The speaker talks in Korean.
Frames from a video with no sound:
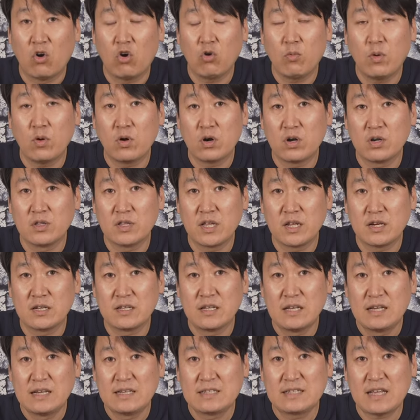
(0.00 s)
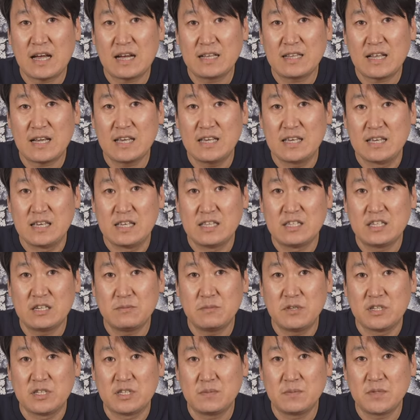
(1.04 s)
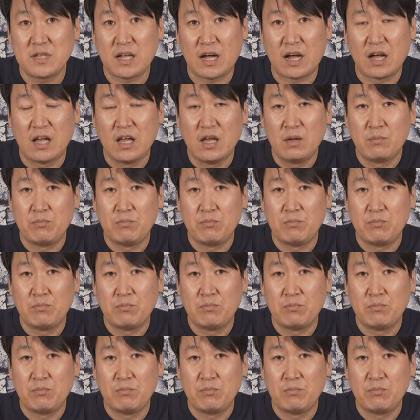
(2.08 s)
호법 거는 데는 상당히 이점이 있습니다.